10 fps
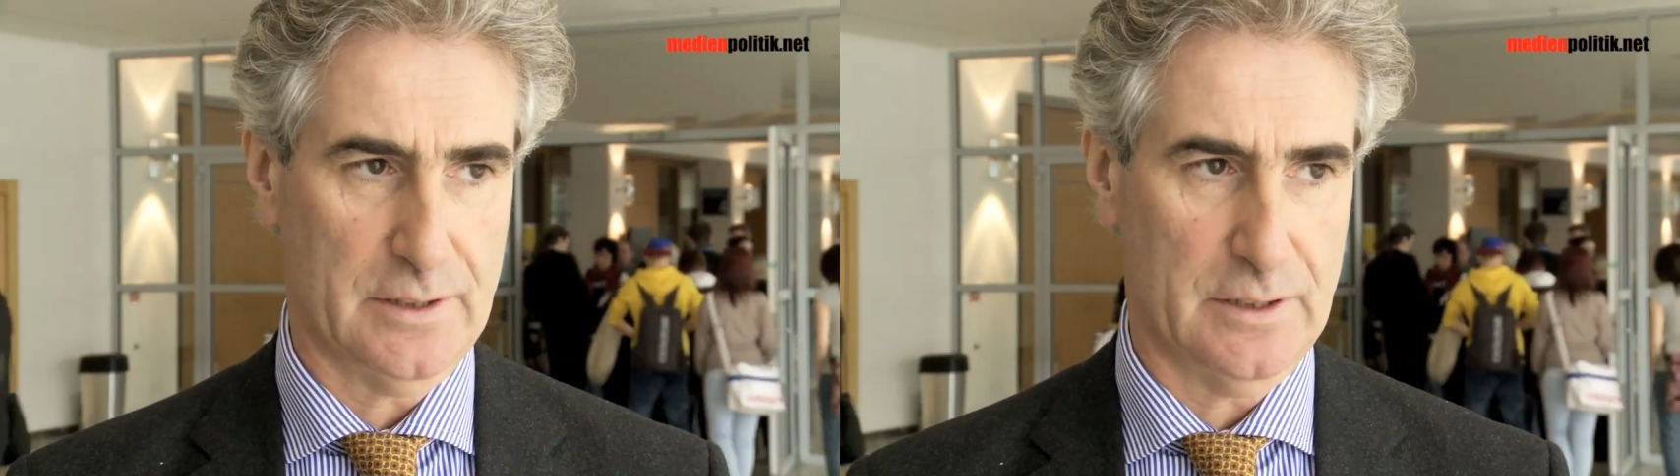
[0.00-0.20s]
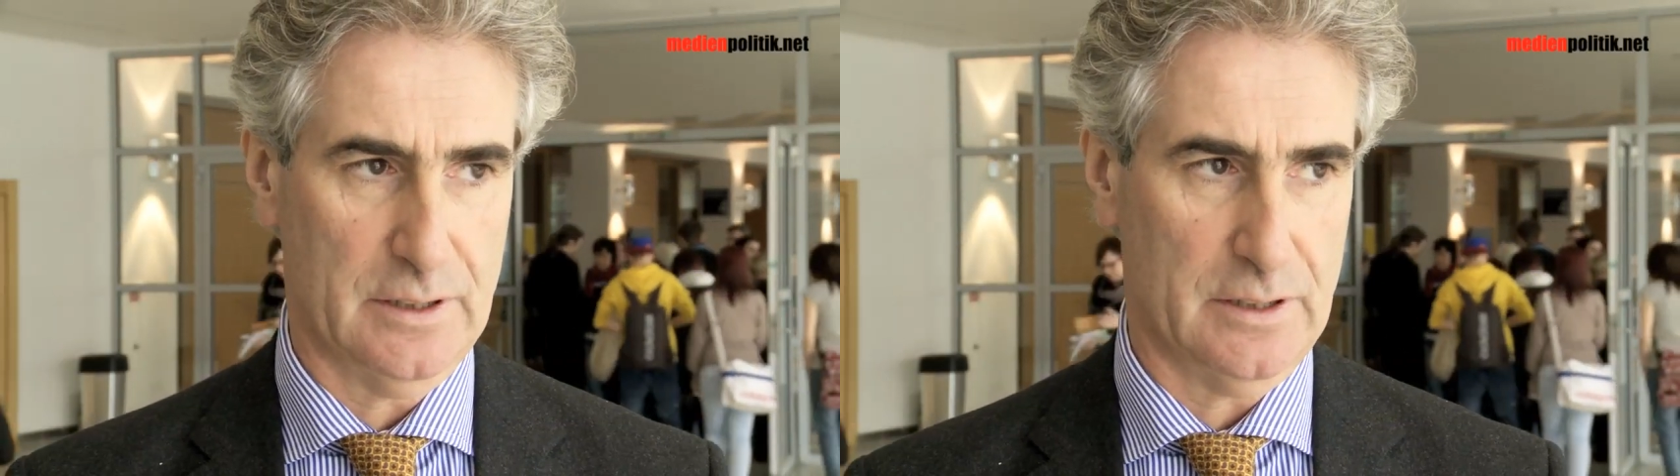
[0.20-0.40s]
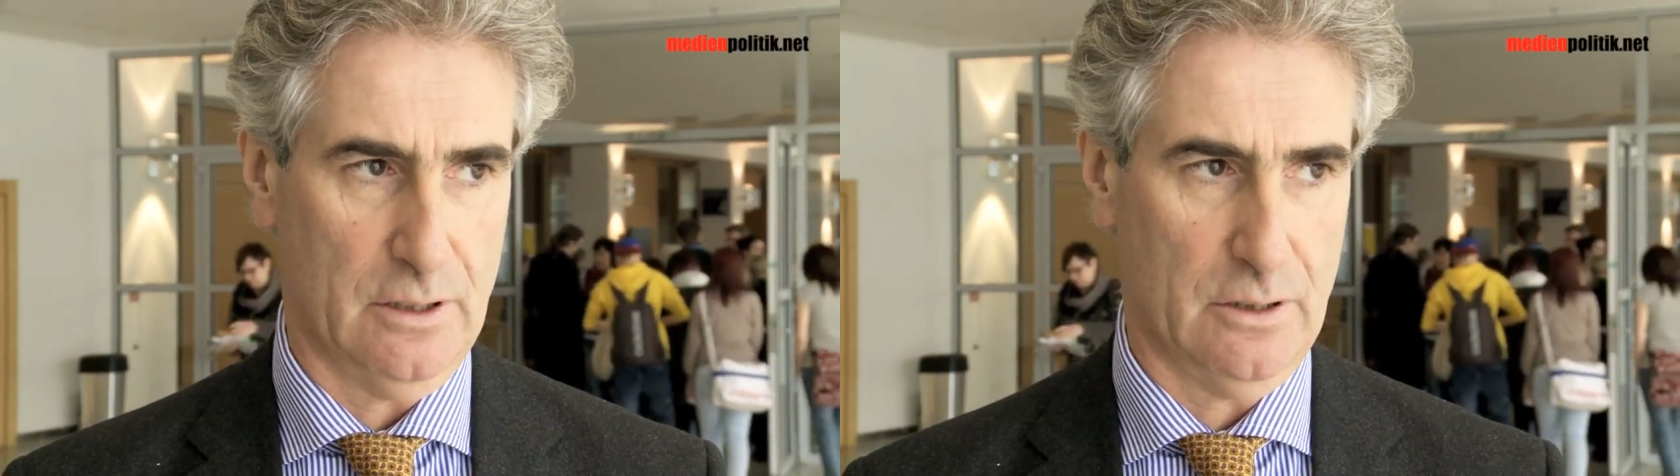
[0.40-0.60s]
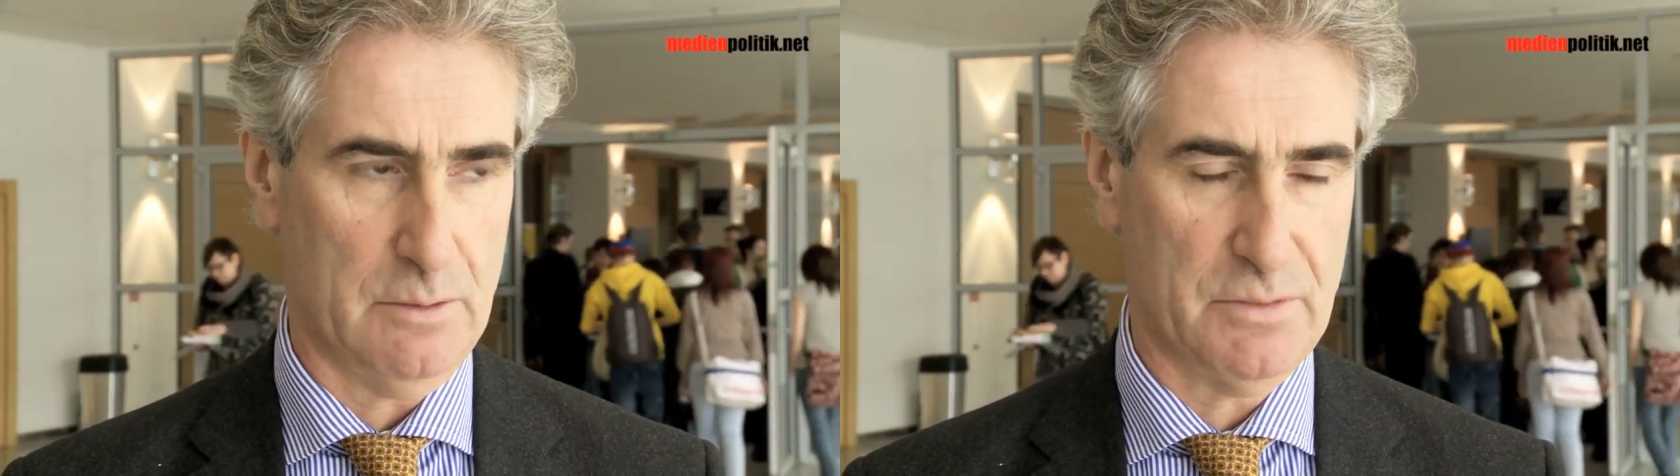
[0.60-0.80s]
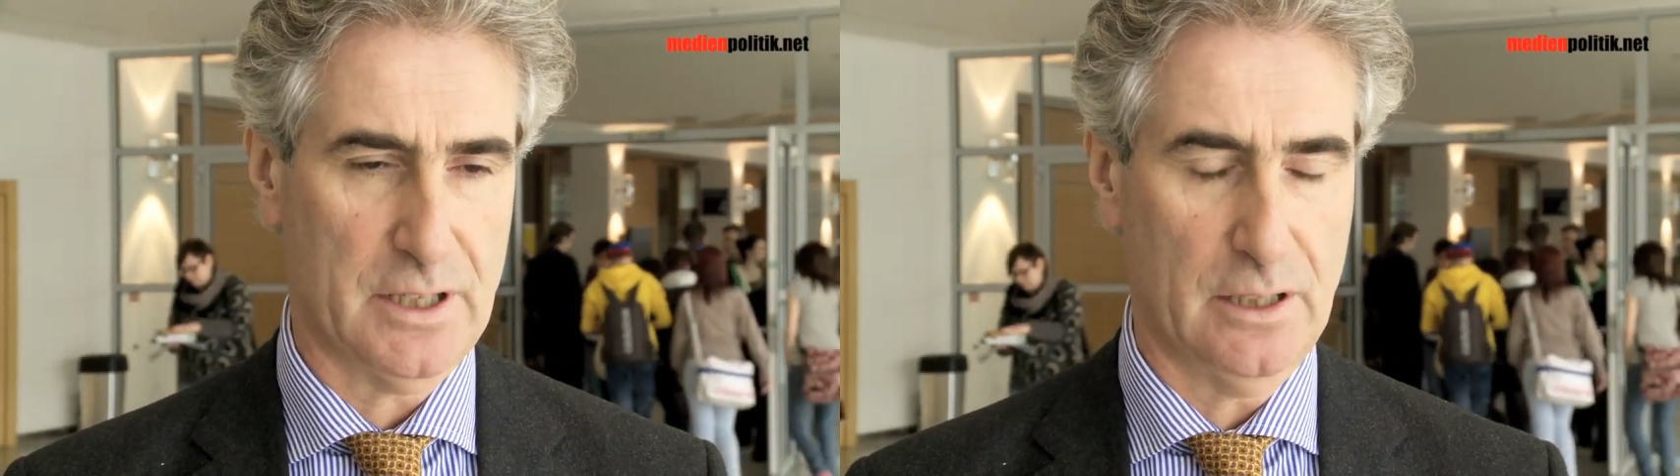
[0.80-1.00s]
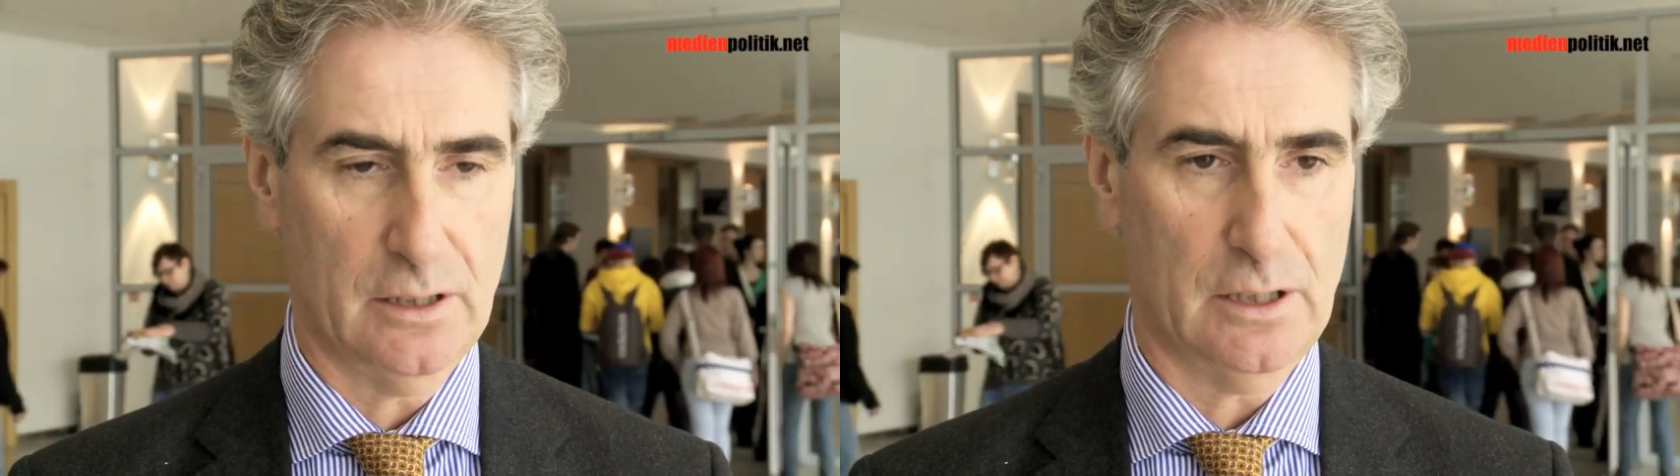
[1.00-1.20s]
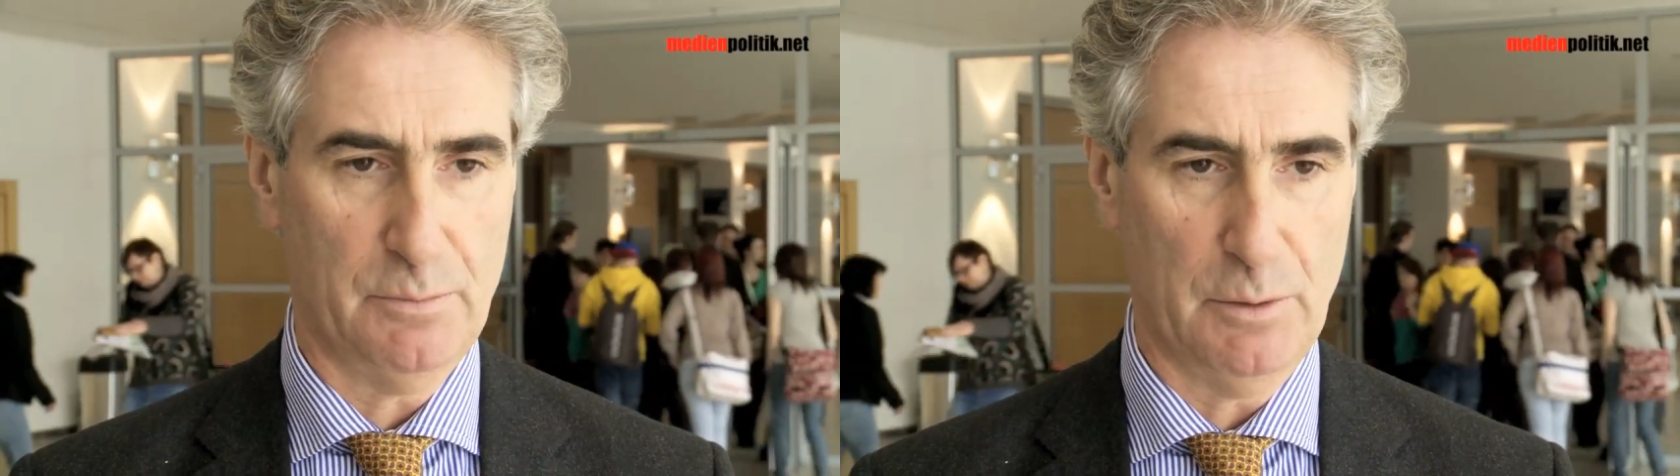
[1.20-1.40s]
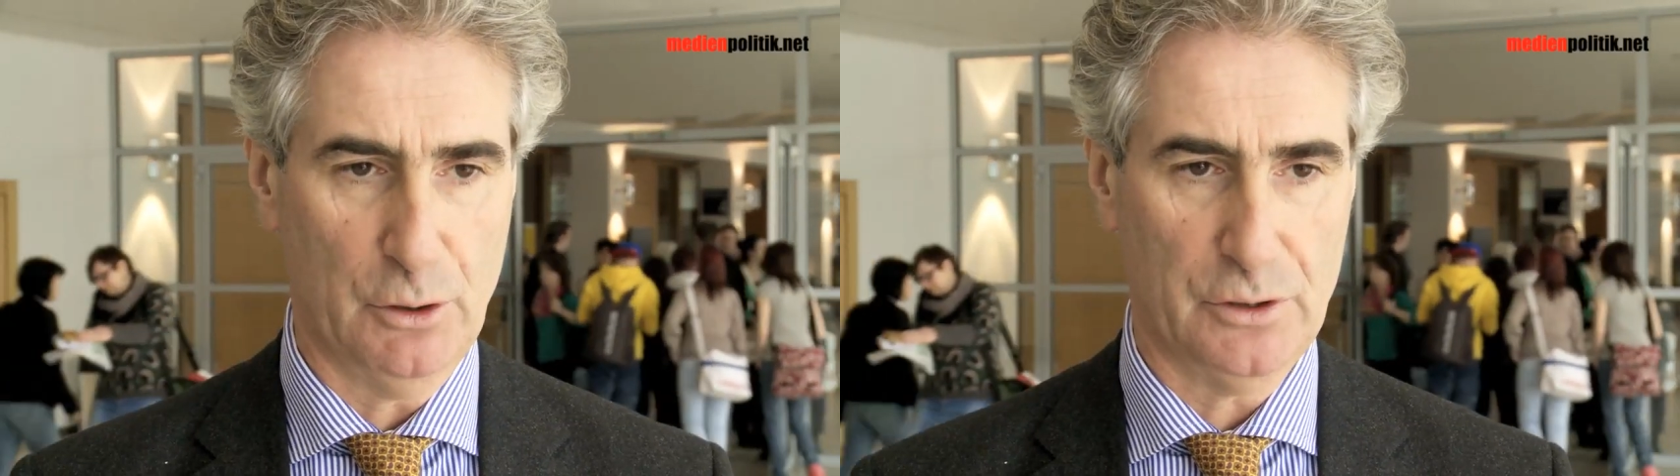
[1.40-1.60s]
Das ist auch im Sinne der
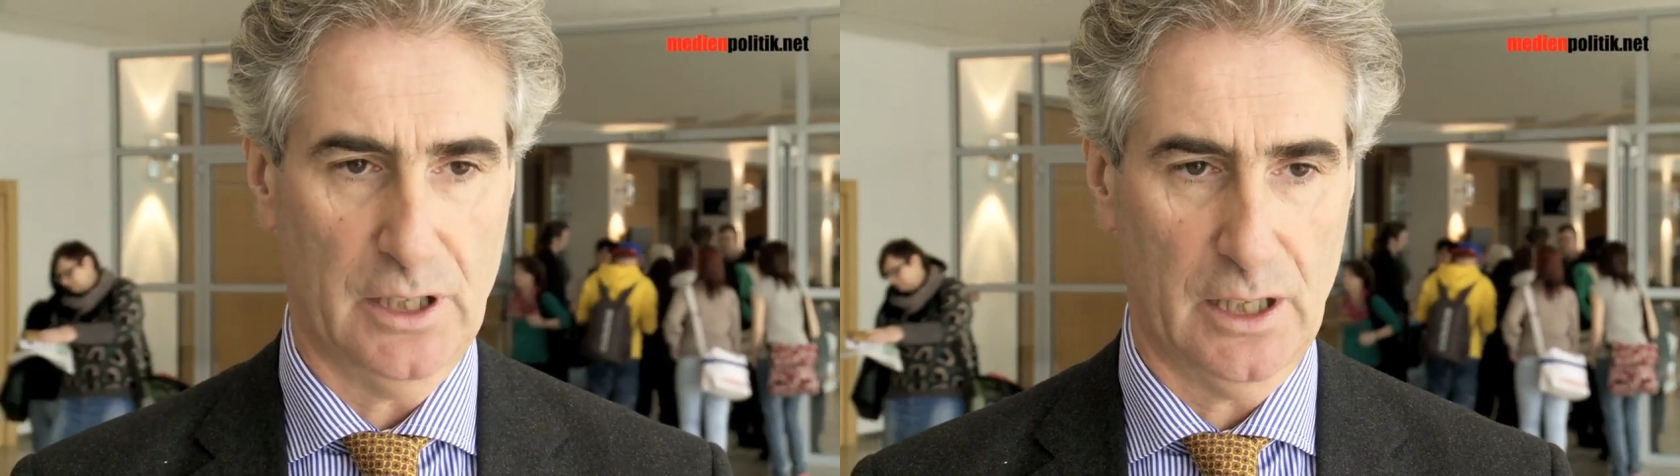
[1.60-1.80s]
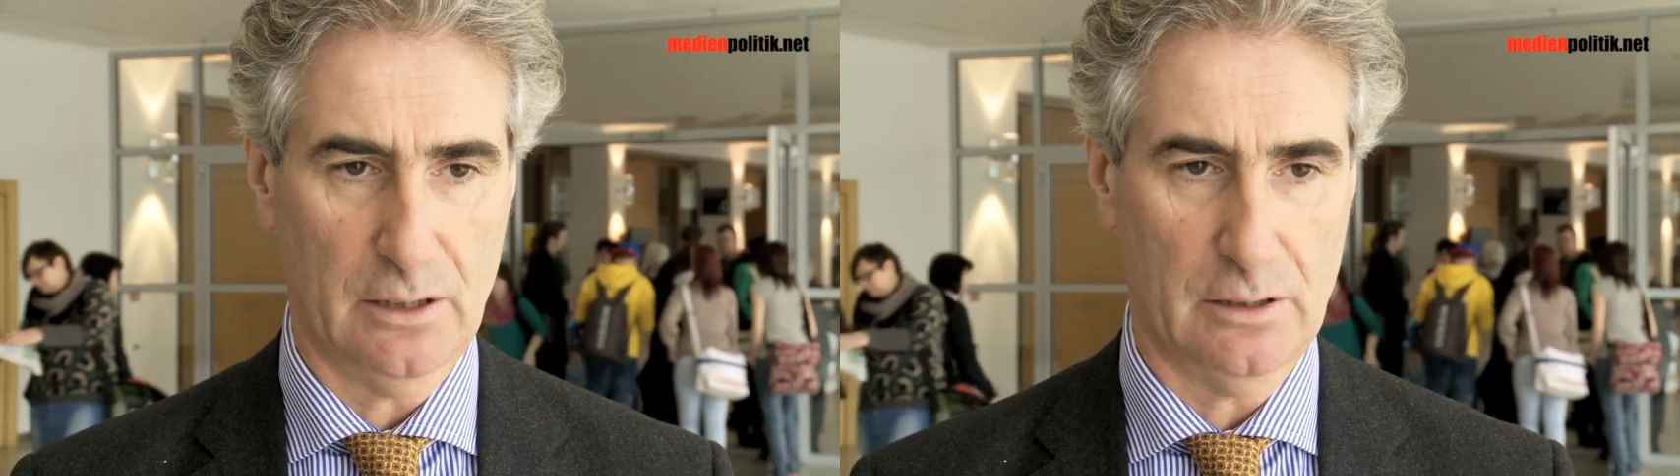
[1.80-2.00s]
Bibliotheken,